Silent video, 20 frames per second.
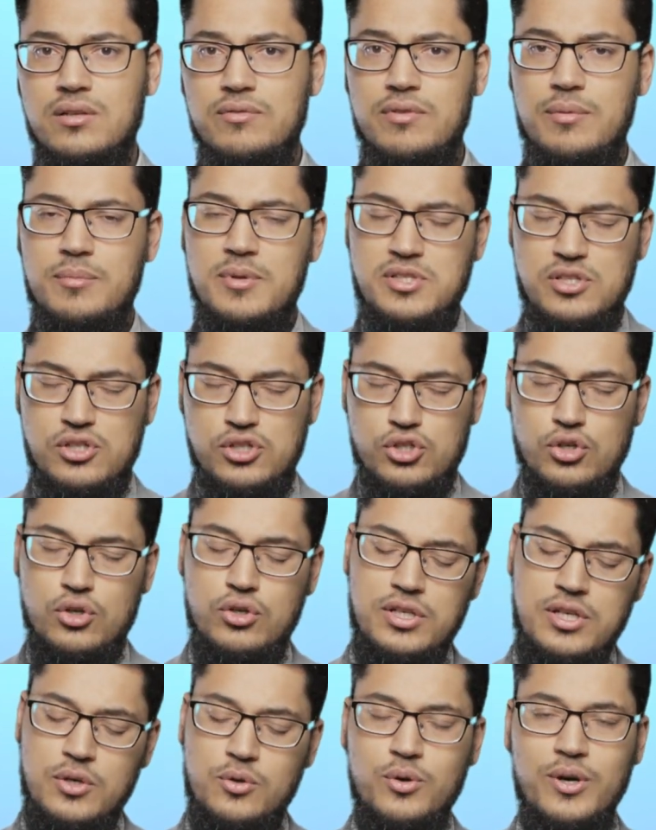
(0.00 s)
wenn man sie
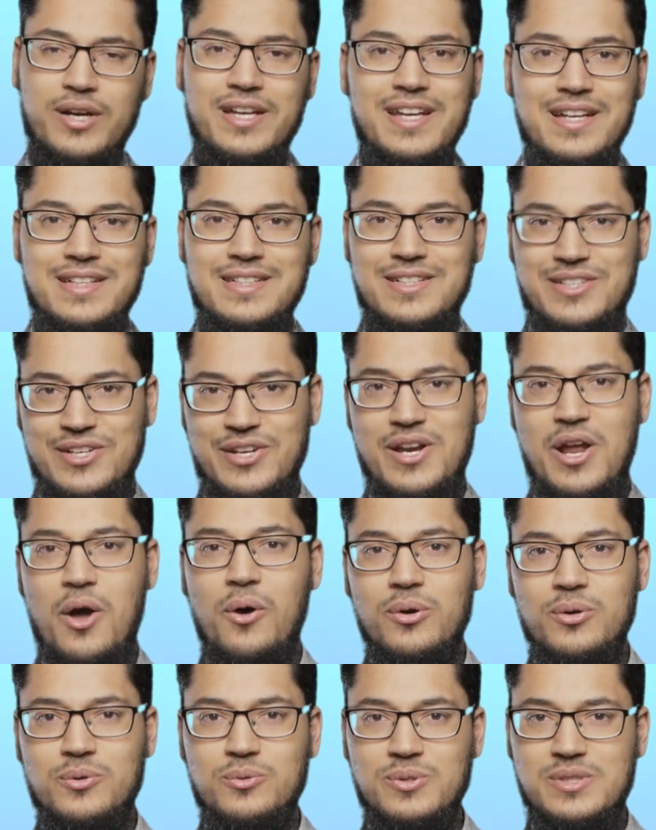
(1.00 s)
schön dekoriert, können
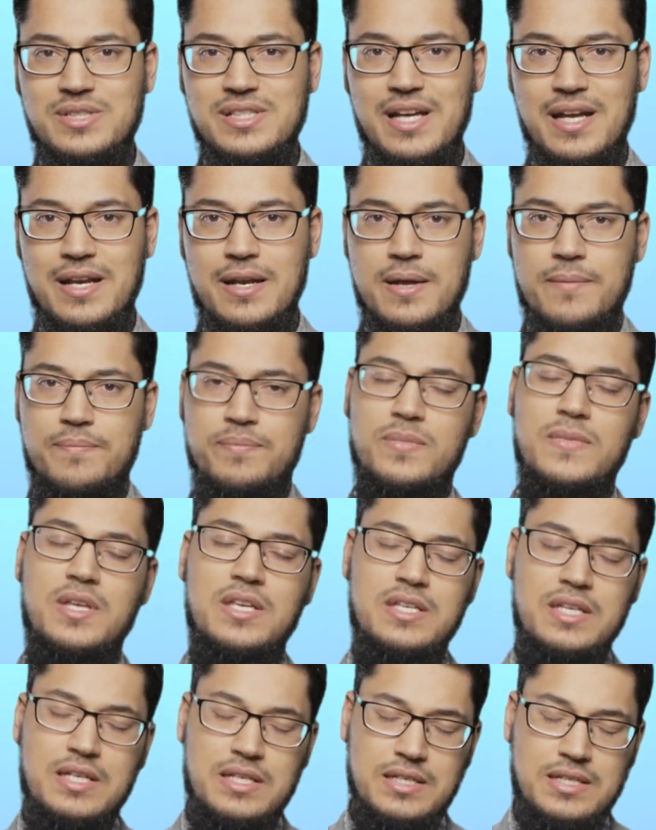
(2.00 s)
auch gut sein.
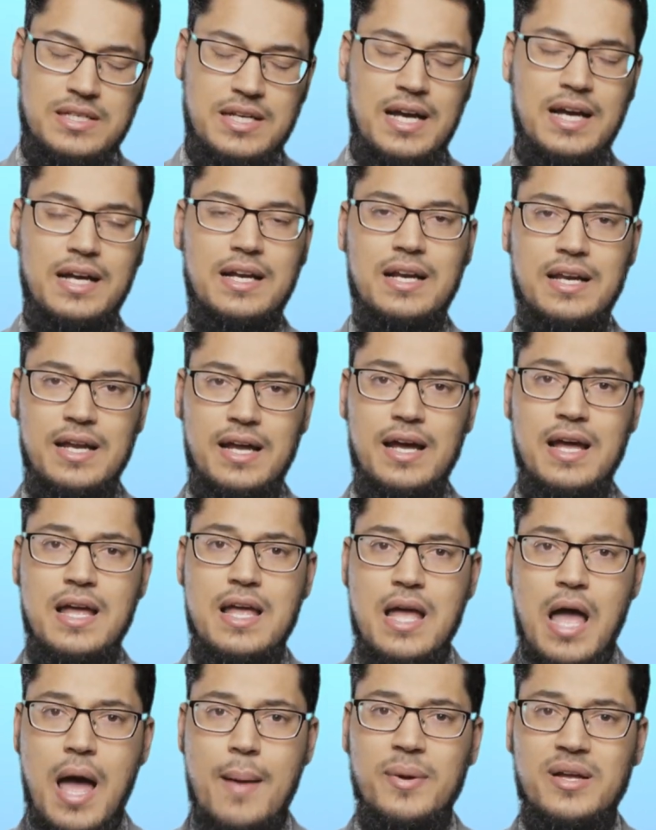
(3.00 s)
Nicht jeden Tag, klar,
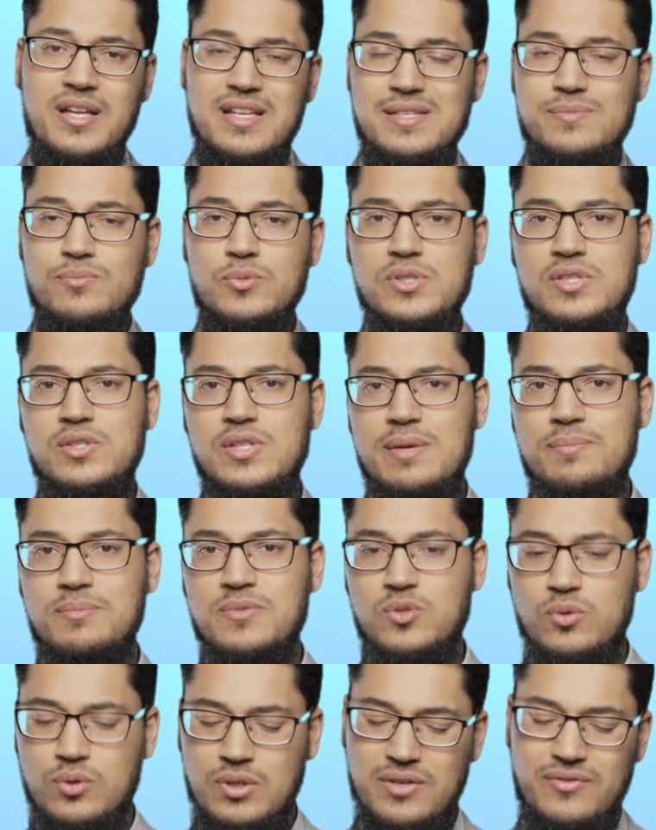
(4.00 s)
aber es muss eben
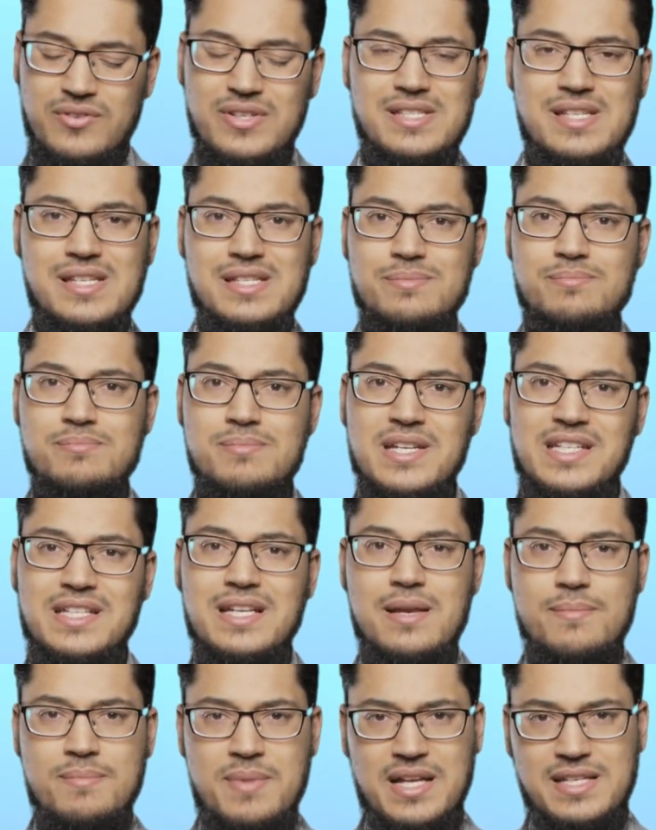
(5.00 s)
so ein gewisses
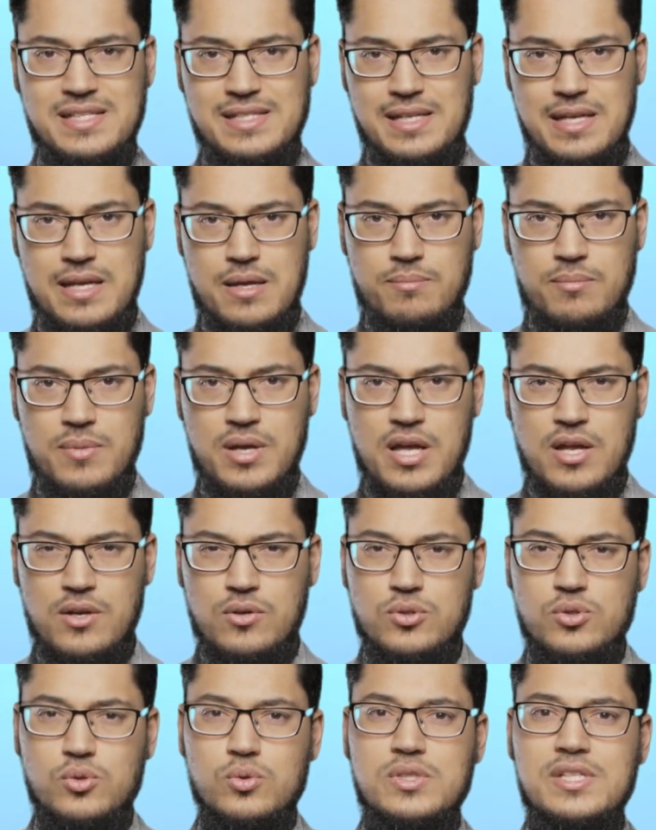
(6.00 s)
Mittelmaß geben.
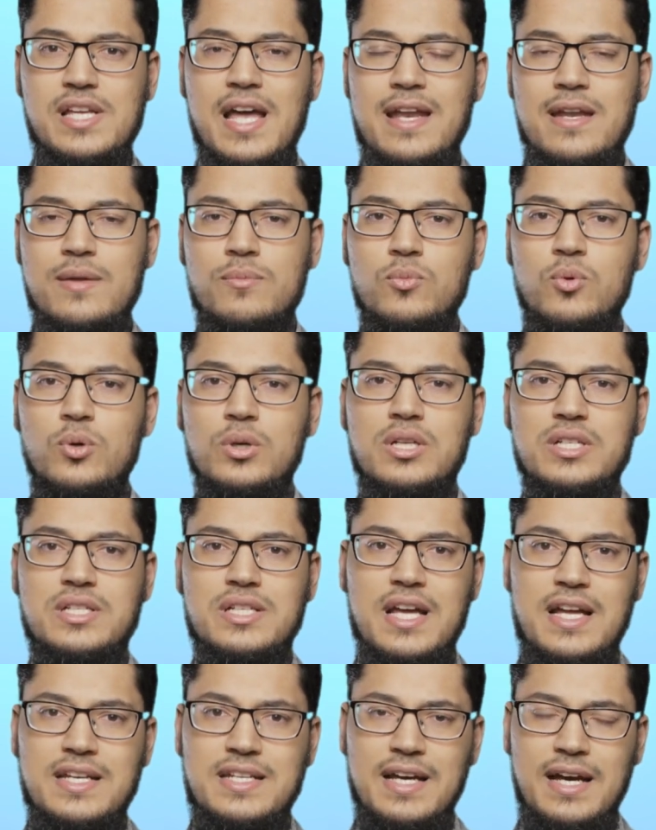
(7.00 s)
Du suchst dir eine
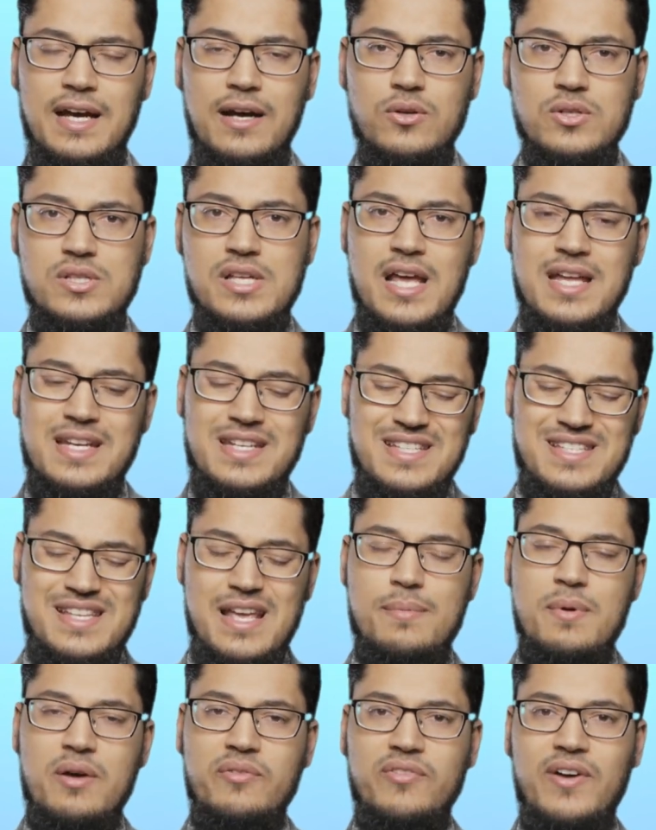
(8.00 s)
Möglichkeit heraus, dir
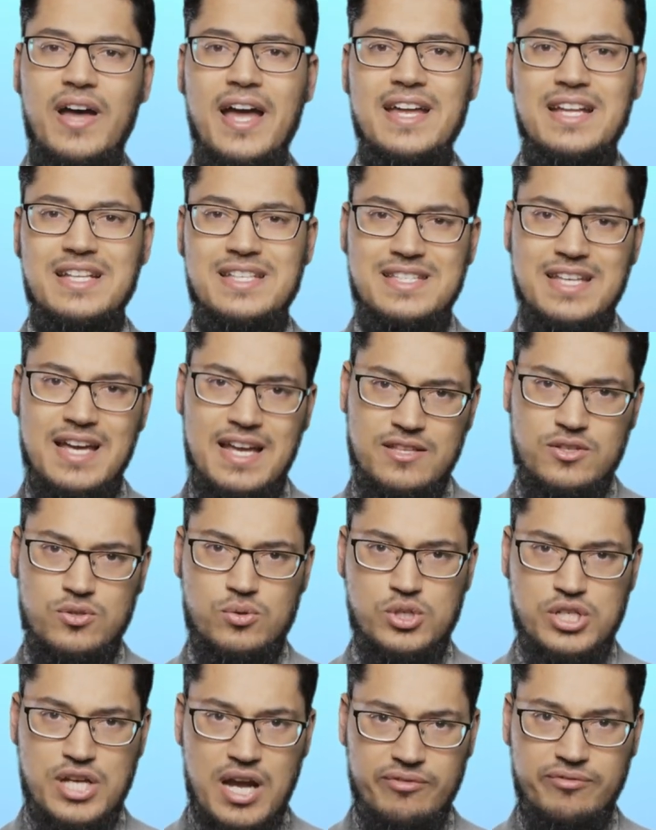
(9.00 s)
selber freie Zeit
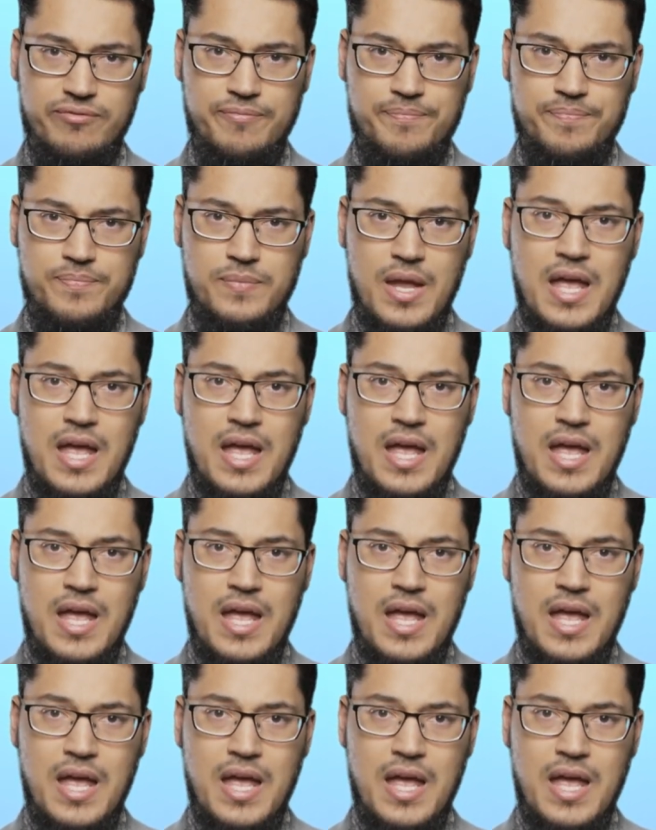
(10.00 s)
zu schaffen.